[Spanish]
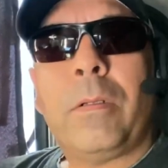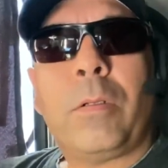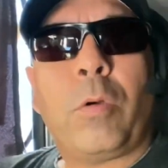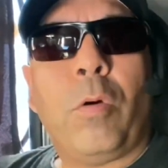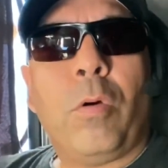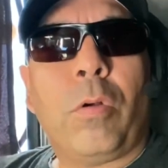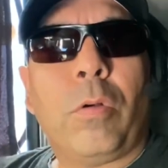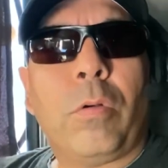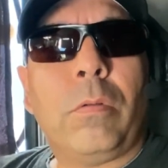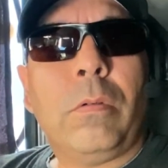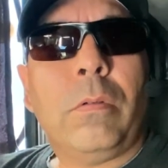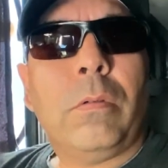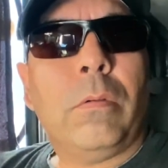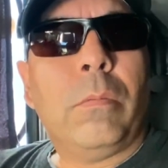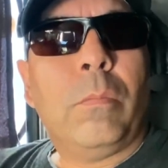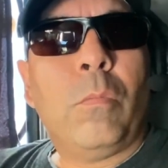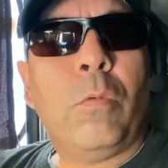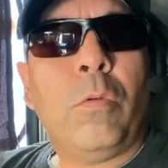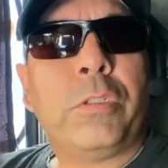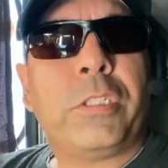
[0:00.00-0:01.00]
con
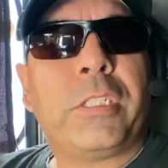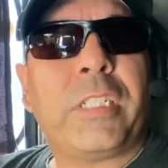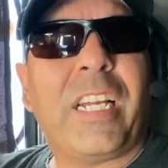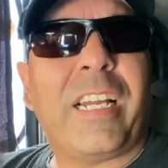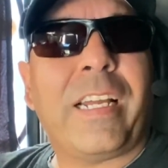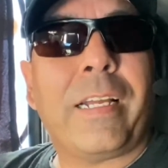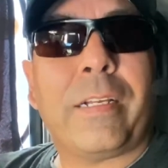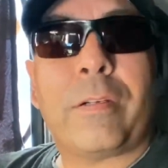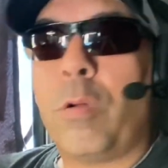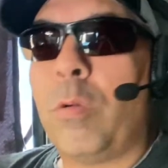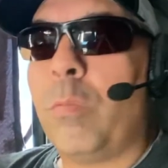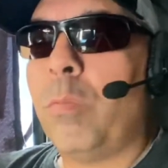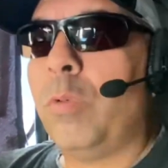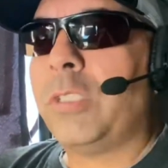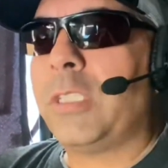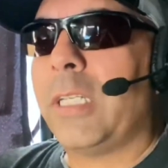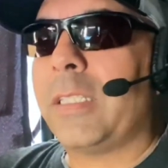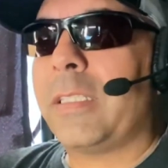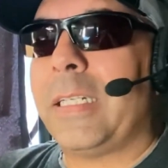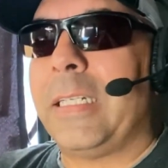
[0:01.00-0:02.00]
mucha, con
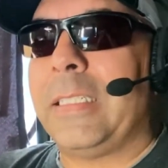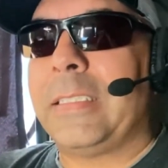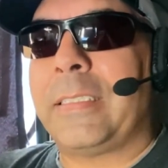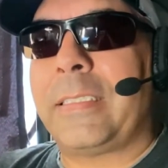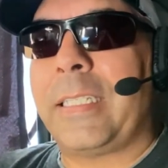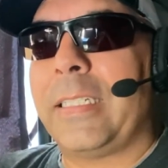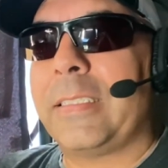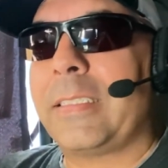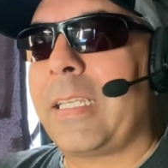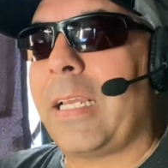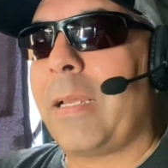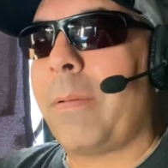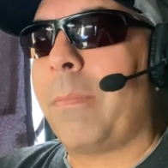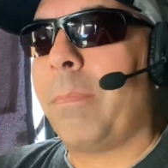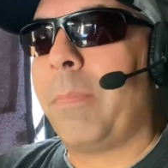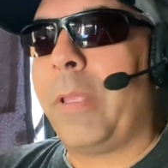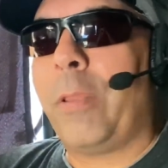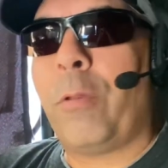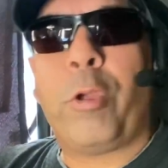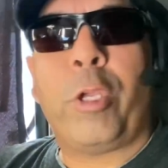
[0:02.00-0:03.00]
mucha tristeza
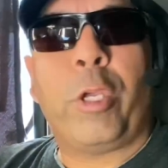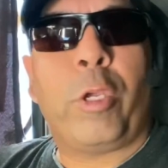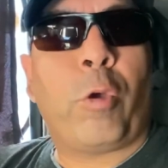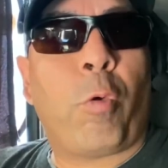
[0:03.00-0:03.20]
me doy